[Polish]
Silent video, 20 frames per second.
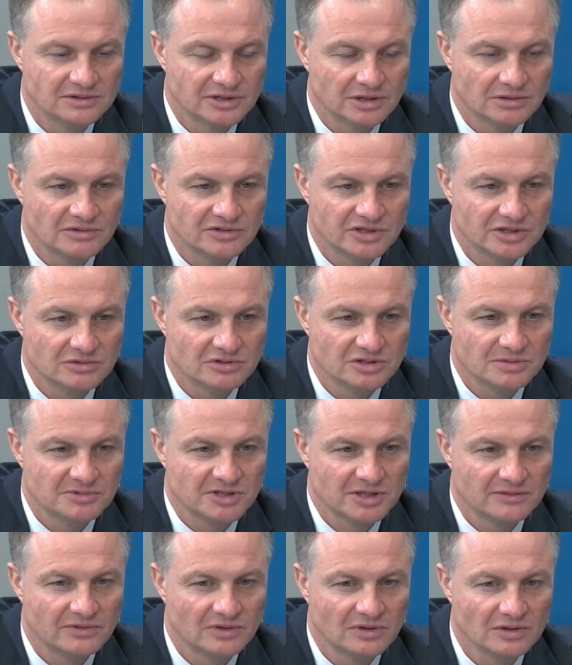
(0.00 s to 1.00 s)
zakończeniu
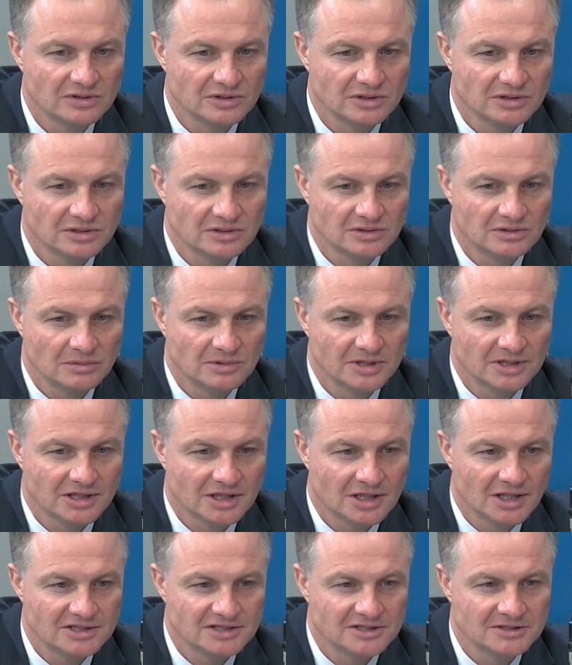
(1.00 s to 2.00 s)
szybkiej wojny,
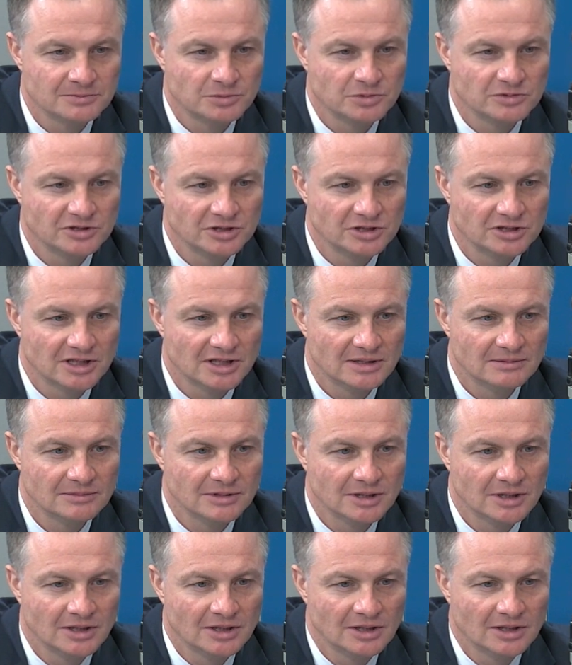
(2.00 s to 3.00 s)
dobrych relacji z
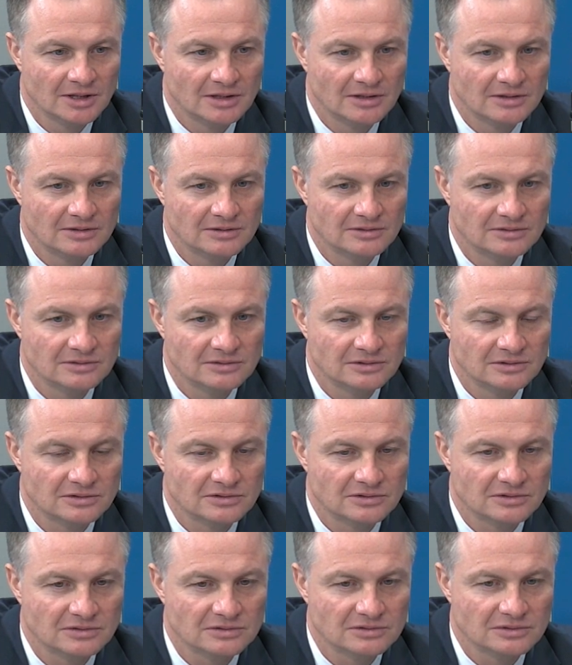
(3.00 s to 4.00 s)
Putinem,
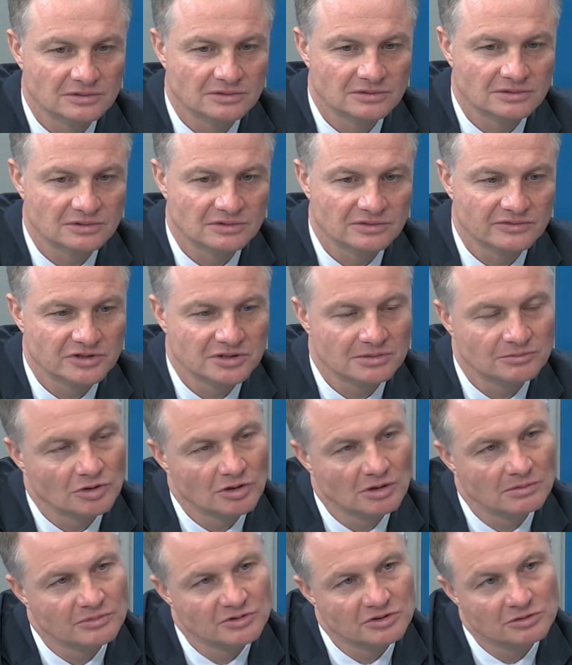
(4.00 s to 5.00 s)
no to, to, to oczywiście
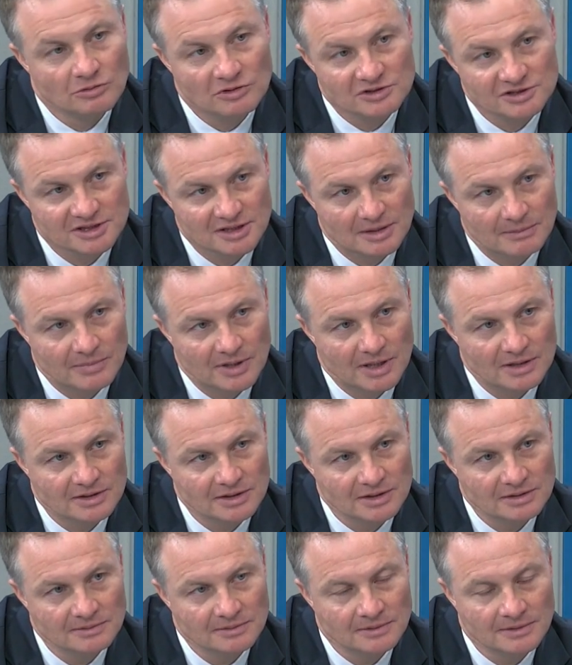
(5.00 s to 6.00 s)
mogą być głosy
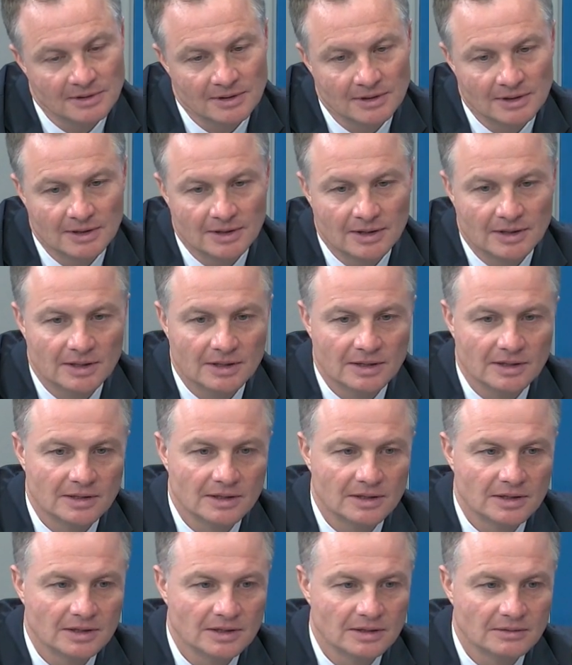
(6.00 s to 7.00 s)
kampanii,
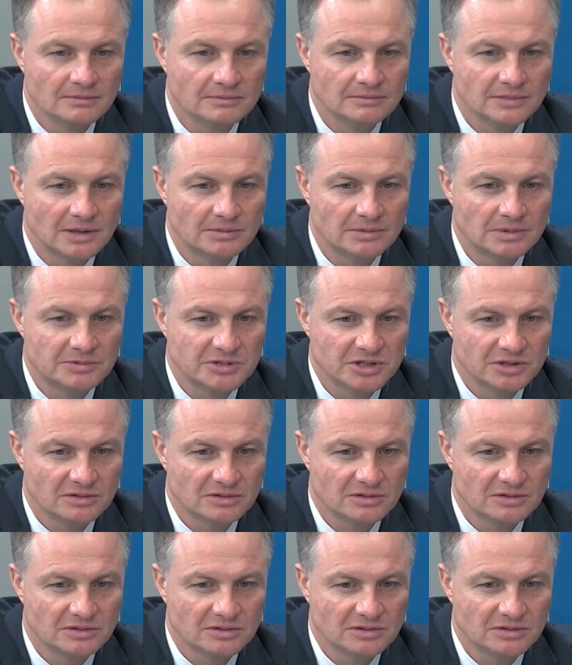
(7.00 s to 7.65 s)
E, mamy